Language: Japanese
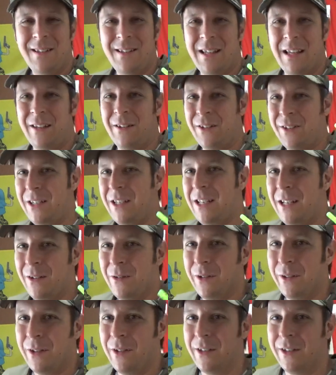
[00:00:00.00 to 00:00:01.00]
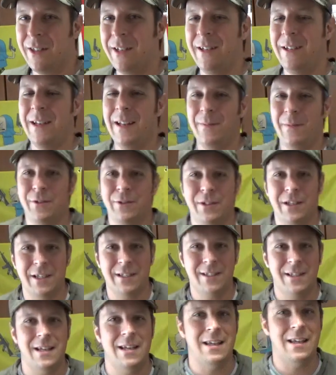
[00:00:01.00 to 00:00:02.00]
楽しいことそれでもしか
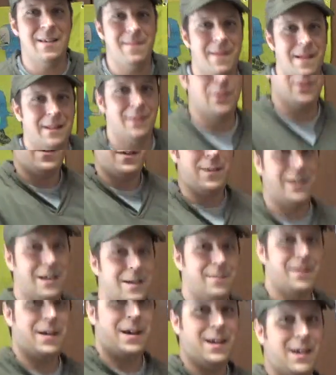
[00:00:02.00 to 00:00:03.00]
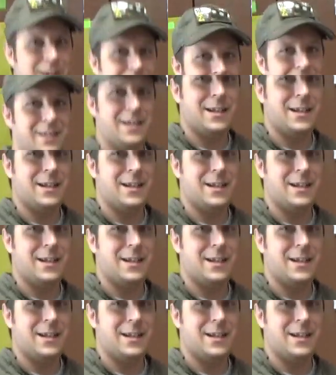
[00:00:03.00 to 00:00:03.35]
してイベントあれば